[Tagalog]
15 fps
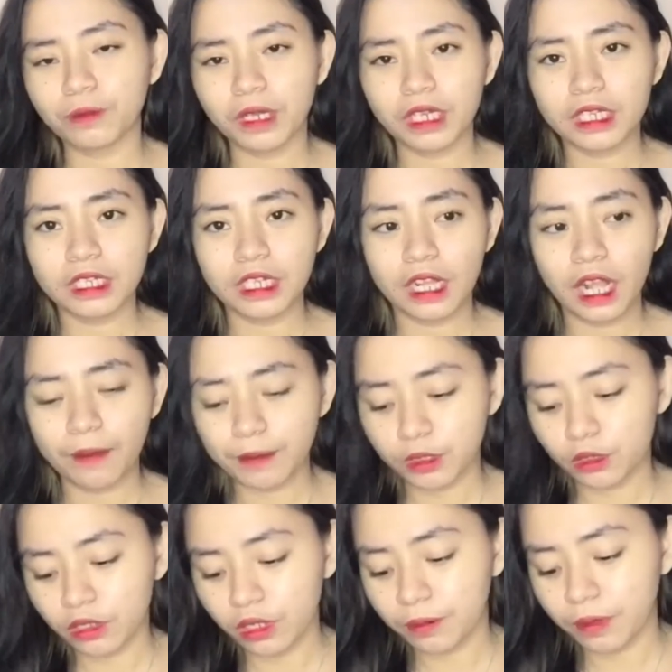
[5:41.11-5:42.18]
Yung mga
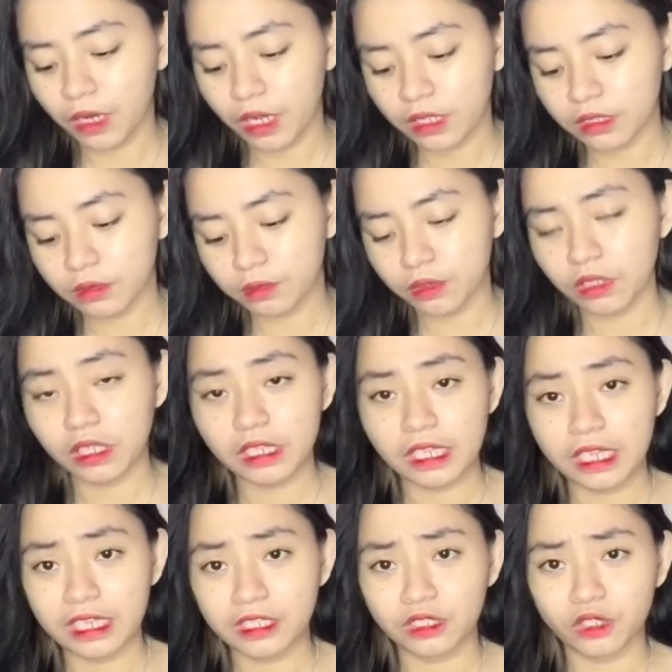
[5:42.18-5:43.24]
ginagamit ko lang yung mga
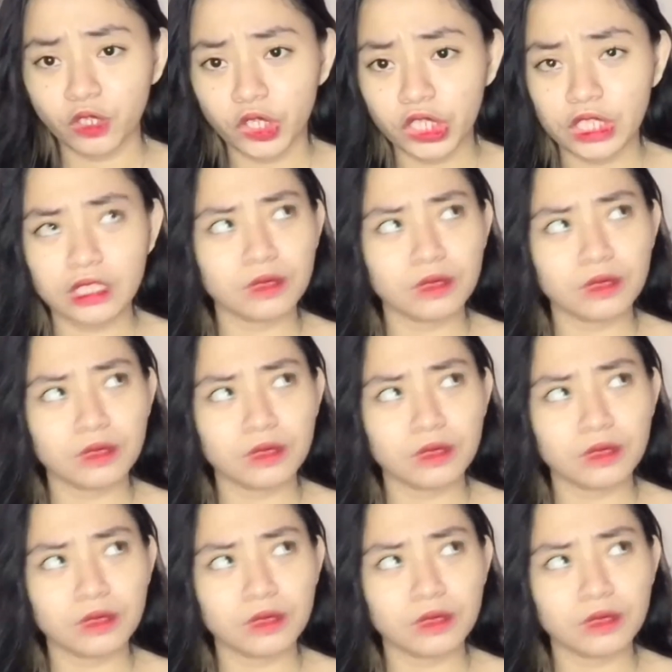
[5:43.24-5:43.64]
exfoliation.